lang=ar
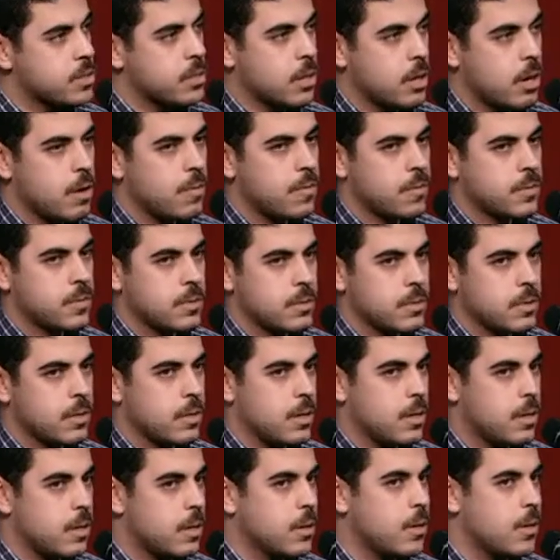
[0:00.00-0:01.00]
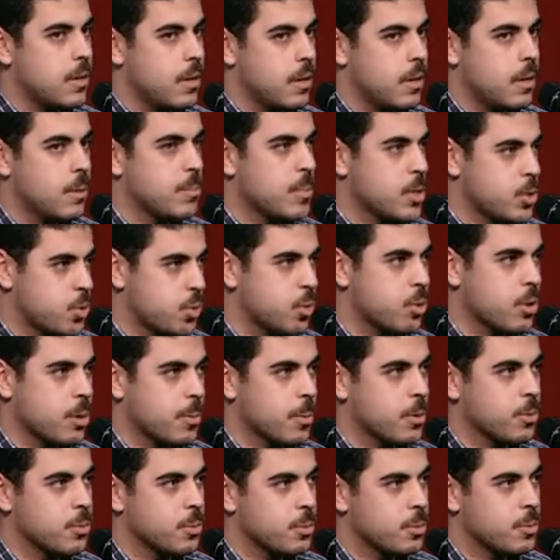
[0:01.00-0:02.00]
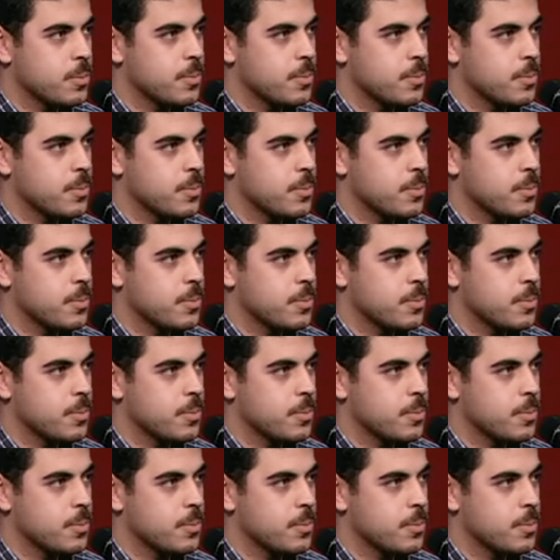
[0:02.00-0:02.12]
الثقافه آه، المنصوره برضه